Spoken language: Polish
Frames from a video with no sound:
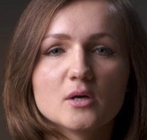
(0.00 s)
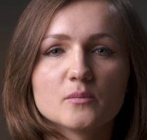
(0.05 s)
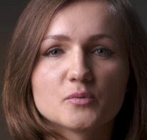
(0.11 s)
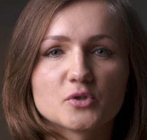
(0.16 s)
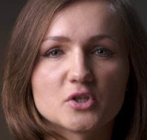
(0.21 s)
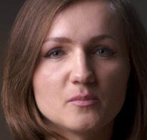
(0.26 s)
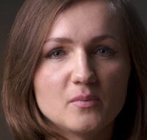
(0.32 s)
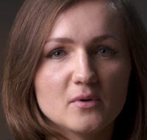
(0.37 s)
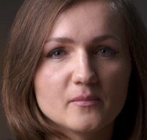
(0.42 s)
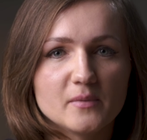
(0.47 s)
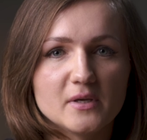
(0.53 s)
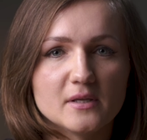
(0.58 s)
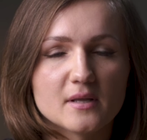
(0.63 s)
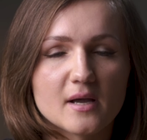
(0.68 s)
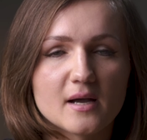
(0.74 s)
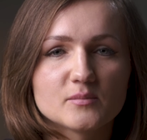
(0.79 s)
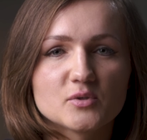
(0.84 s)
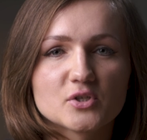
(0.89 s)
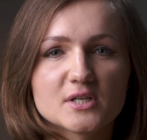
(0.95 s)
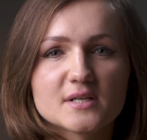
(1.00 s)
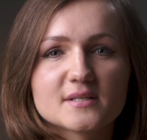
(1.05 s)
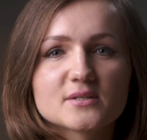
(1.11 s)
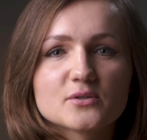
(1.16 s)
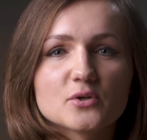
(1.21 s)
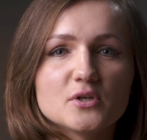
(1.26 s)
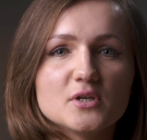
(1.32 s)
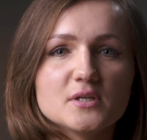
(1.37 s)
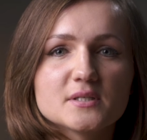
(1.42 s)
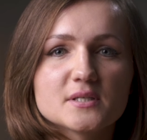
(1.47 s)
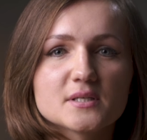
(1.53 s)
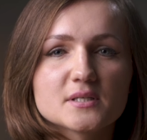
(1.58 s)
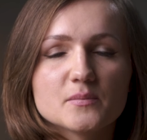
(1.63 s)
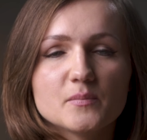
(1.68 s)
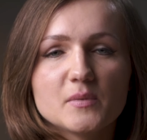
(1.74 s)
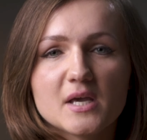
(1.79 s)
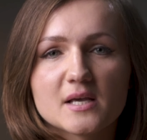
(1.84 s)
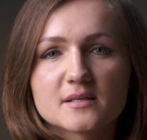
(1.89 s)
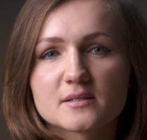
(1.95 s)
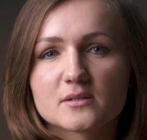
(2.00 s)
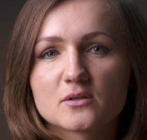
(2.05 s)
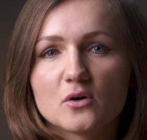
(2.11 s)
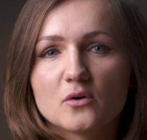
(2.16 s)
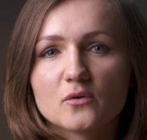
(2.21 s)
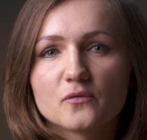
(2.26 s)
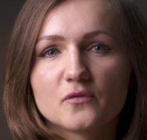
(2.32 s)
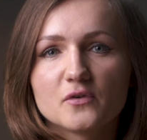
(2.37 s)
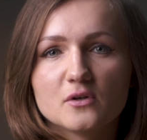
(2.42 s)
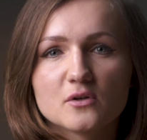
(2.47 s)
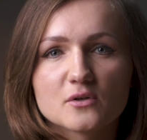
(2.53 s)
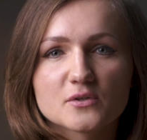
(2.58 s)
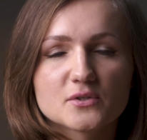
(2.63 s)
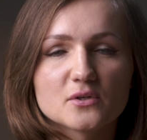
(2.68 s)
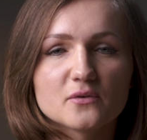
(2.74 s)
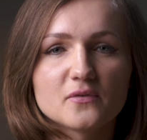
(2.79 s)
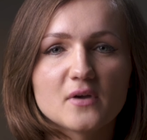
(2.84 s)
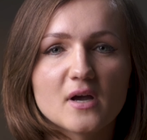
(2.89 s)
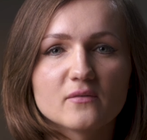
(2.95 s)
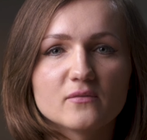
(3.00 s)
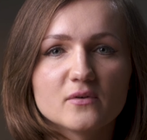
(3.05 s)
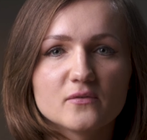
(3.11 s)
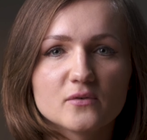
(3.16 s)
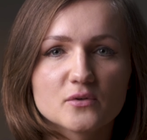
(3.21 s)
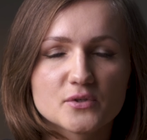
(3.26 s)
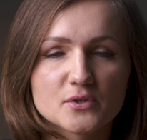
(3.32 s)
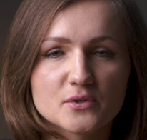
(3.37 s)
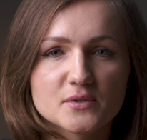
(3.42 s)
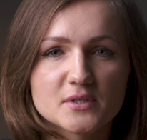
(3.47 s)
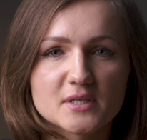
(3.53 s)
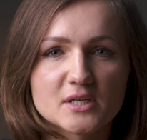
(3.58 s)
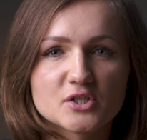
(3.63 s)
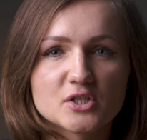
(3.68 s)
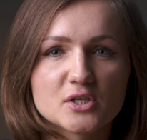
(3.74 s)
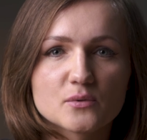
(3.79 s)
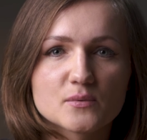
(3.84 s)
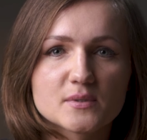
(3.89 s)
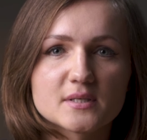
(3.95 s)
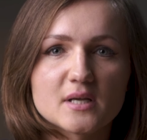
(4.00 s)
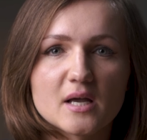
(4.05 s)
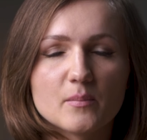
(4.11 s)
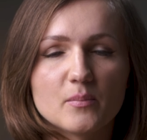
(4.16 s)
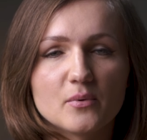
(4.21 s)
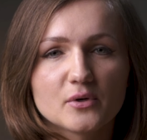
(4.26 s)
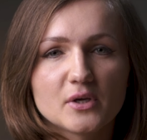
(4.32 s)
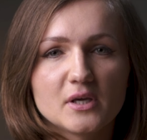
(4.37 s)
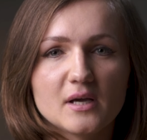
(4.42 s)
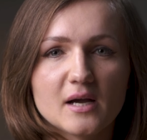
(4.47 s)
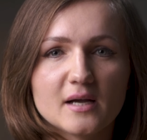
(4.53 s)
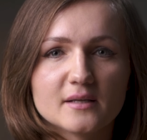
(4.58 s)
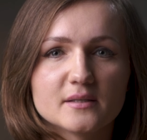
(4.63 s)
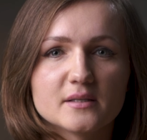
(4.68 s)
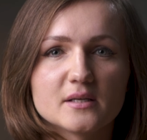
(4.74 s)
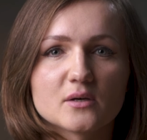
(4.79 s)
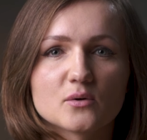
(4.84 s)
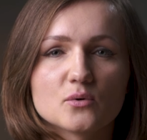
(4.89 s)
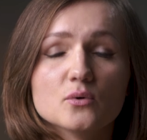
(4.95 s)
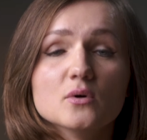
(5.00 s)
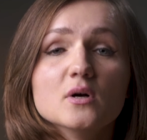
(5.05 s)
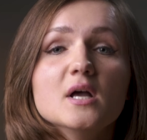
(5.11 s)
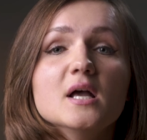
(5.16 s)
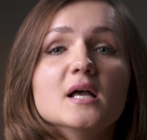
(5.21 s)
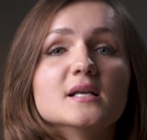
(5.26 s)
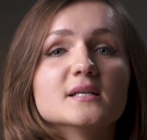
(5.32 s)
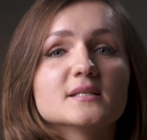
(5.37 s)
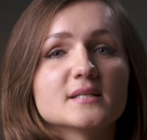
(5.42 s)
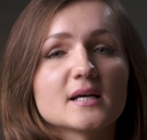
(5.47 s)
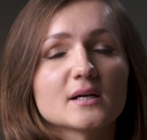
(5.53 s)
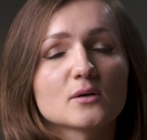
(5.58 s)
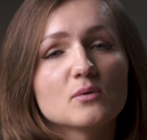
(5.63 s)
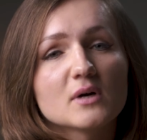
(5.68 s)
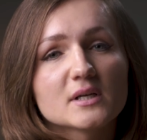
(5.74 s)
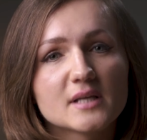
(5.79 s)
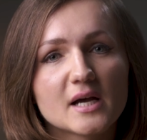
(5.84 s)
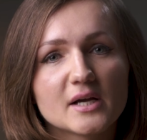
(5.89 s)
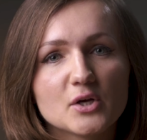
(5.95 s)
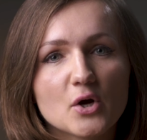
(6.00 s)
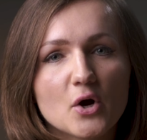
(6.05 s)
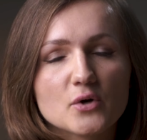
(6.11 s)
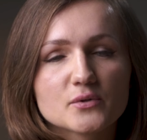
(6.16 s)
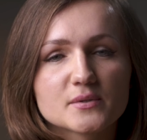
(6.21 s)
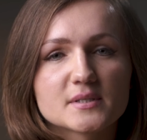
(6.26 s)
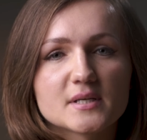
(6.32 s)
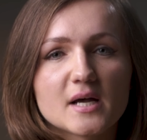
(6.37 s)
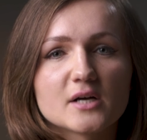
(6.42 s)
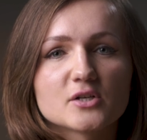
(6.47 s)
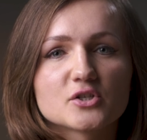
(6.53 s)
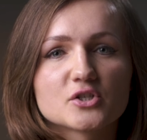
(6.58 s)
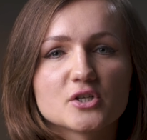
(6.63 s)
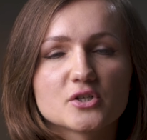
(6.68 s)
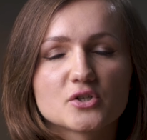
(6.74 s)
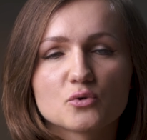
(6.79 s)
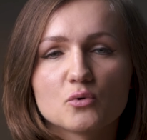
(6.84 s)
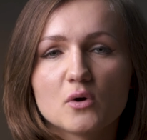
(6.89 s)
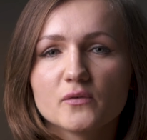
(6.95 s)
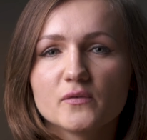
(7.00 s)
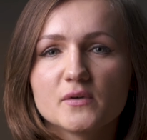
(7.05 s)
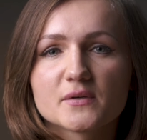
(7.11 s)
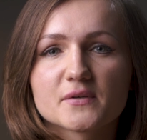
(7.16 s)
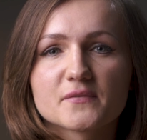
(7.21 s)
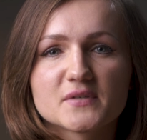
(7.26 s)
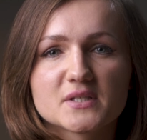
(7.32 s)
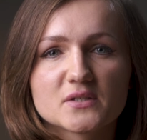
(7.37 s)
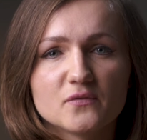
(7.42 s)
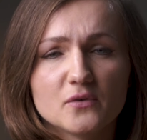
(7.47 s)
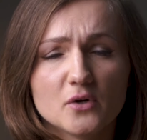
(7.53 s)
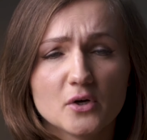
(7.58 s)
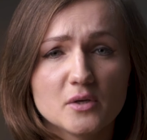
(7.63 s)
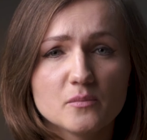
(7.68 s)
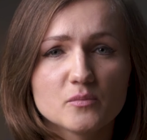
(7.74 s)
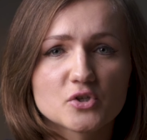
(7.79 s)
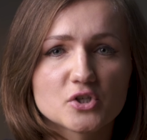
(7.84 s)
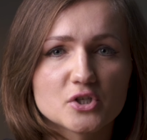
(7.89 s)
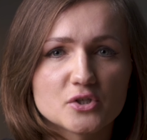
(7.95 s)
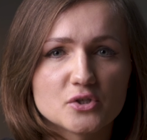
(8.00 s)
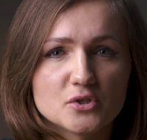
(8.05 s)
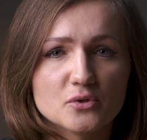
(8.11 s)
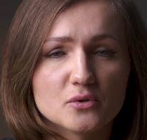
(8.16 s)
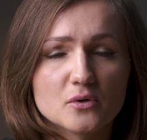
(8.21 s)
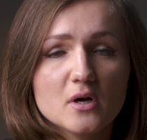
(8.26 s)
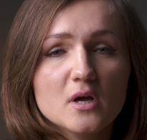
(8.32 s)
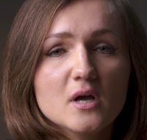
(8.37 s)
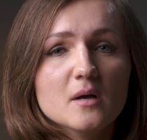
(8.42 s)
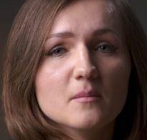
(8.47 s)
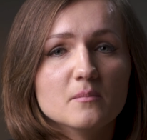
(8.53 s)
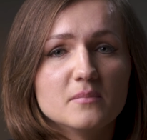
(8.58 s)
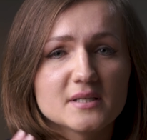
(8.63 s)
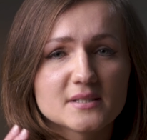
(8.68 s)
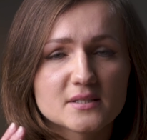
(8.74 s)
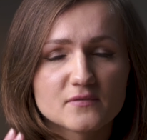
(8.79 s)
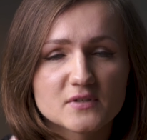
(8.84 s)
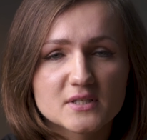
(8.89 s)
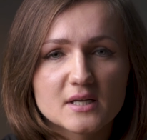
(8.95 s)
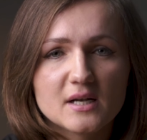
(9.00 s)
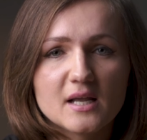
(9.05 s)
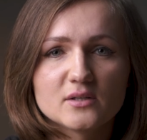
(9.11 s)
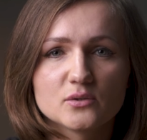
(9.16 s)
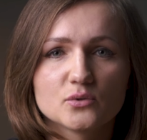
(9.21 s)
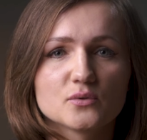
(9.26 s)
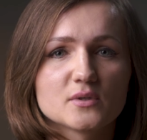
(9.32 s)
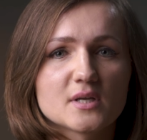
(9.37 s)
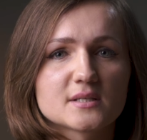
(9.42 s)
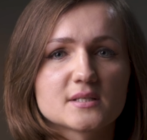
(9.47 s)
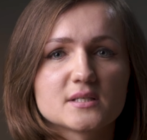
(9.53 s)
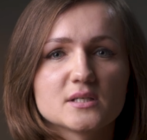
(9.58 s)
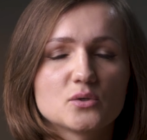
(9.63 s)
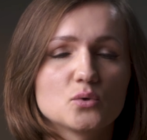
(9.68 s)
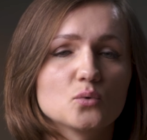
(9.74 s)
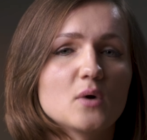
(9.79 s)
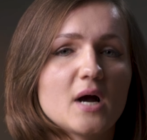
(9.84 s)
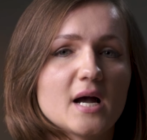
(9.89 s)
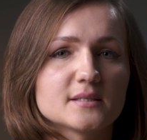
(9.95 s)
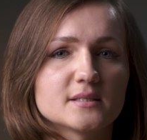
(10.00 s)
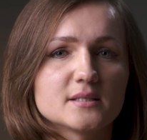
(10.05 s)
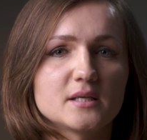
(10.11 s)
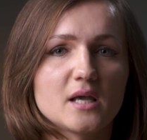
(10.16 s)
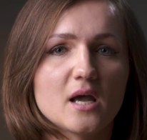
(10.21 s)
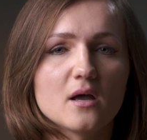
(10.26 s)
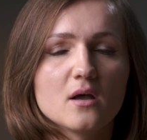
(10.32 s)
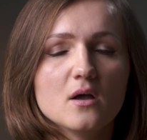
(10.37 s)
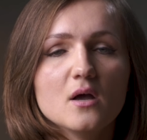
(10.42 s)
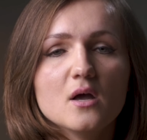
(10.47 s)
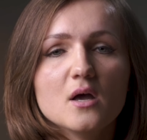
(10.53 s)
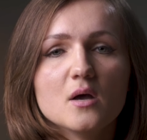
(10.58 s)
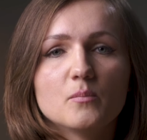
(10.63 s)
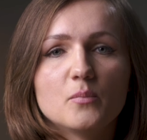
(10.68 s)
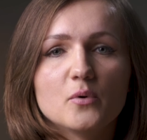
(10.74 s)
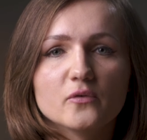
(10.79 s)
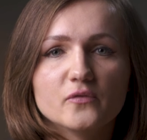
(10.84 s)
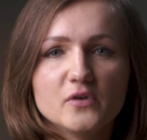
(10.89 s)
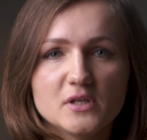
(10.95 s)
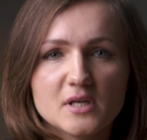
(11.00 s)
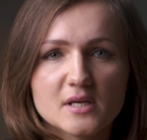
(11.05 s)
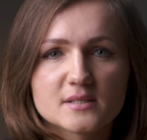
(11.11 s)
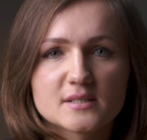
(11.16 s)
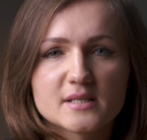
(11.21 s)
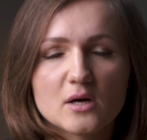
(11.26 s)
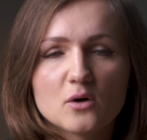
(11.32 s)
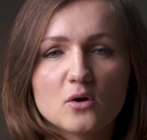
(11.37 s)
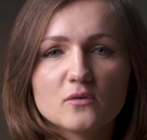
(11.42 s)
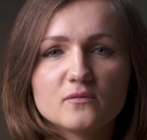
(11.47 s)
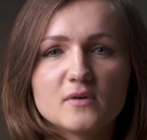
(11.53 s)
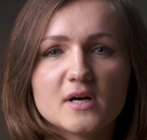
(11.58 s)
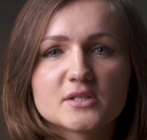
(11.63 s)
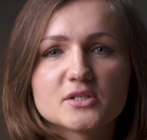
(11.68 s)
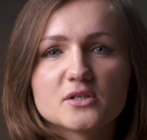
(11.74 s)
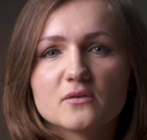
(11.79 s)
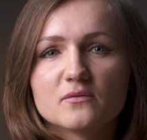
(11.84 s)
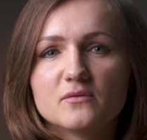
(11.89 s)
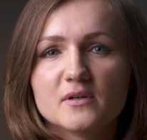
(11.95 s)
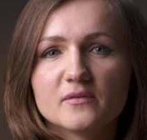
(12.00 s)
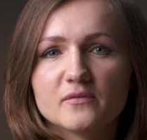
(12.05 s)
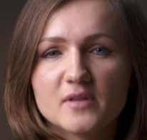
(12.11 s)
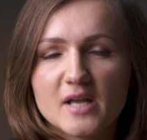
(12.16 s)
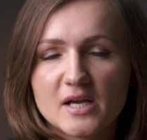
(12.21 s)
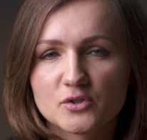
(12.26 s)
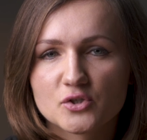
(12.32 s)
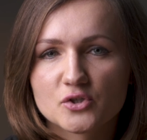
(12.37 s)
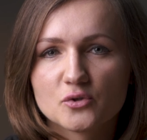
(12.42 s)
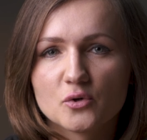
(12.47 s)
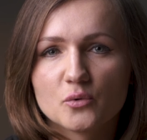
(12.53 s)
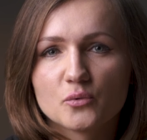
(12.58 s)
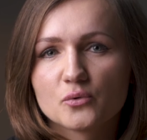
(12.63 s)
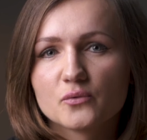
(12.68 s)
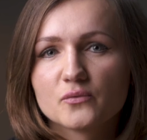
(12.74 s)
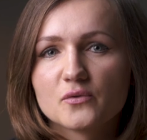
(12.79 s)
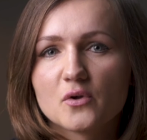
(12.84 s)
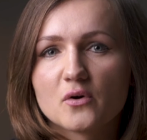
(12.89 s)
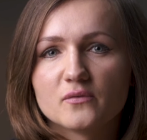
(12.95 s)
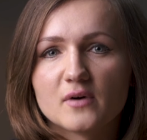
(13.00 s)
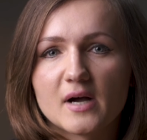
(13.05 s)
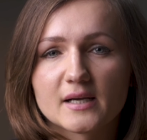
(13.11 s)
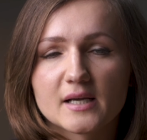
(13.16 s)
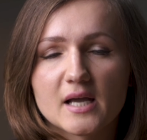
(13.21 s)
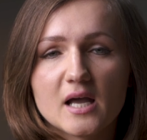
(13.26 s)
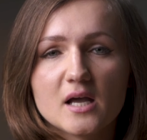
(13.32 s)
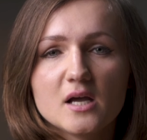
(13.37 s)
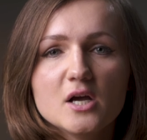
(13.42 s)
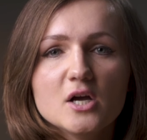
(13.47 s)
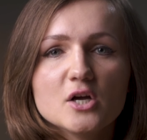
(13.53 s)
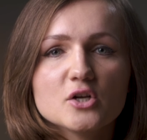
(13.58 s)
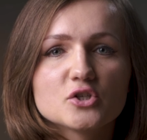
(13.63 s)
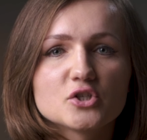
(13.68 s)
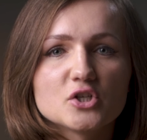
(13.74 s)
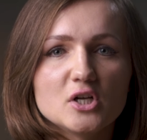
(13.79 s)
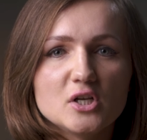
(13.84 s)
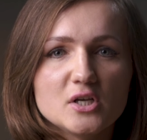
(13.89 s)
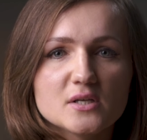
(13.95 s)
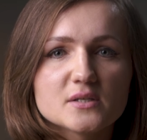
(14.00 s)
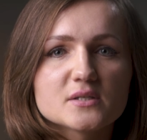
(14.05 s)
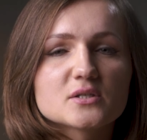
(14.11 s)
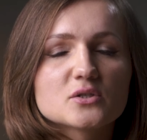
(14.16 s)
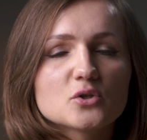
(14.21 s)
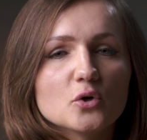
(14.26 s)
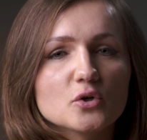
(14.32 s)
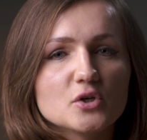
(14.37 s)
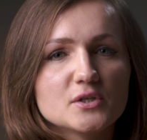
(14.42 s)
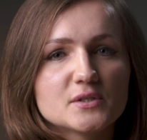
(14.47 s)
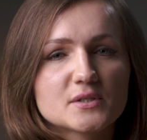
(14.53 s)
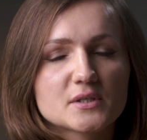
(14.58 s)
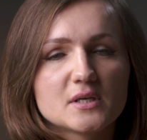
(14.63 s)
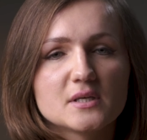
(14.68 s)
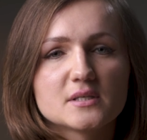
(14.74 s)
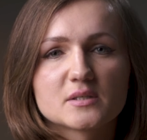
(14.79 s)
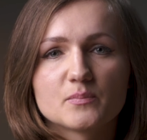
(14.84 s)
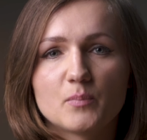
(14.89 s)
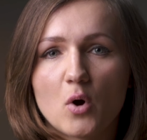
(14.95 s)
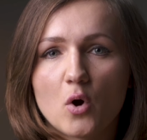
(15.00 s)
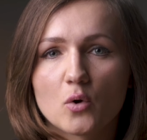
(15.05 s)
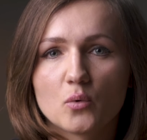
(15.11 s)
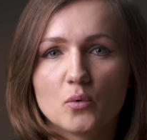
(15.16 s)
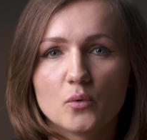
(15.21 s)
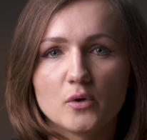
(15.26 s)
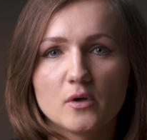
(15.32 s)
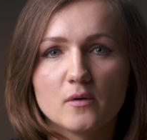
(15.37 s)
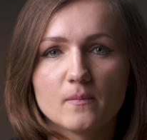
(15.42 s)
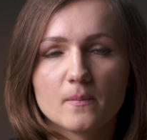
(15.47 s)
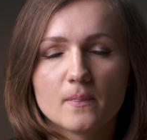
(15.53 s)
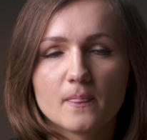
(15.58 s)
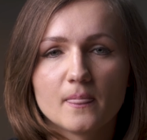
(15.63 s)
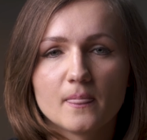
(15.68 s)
Przypominam, że stoicyzm jest to filozofia wywodząca się z epoki antyku, zakładająca, że człowiek w swoim życiu, bez względu na sytuację, Powinien zachować wewnętrzną równowagę, czyli stoicki spokój.